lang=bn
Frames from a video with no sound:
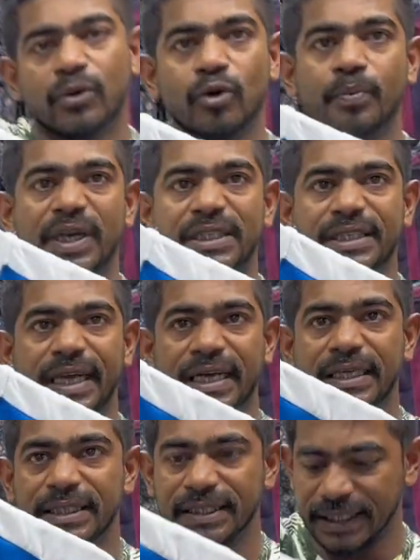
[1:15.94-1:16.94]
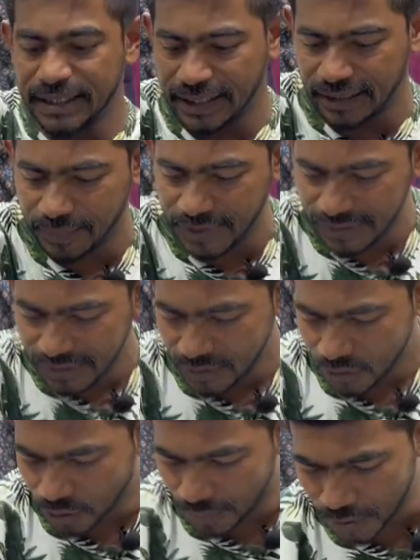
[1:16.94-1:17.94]
কোনো পাঁচটা হাজার টাকা থাকবে
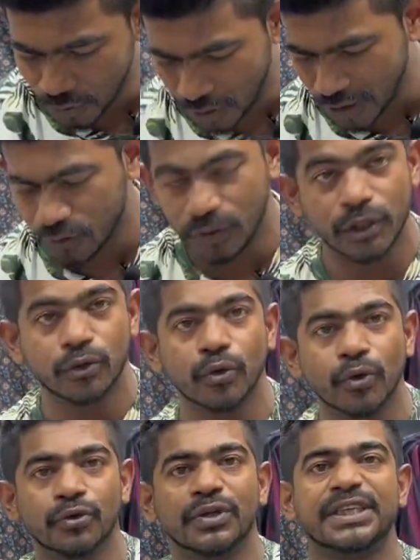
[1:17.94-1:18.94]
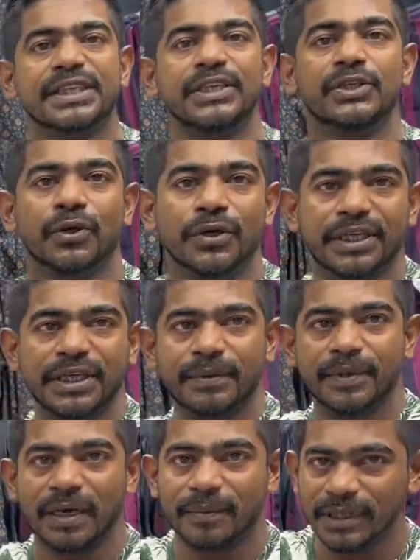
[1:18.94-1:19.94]
তবে আচ্ছা। দয়া করে দুরন্ত স্ক্রিনশট দিয়ে
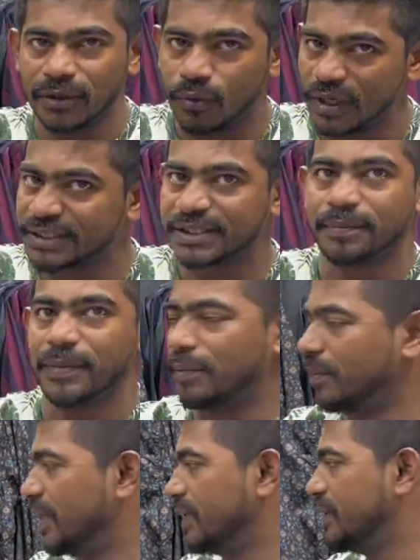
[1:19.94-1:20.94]
দিবেন আমাদের WhatsApp নাম্বার আচ্ছা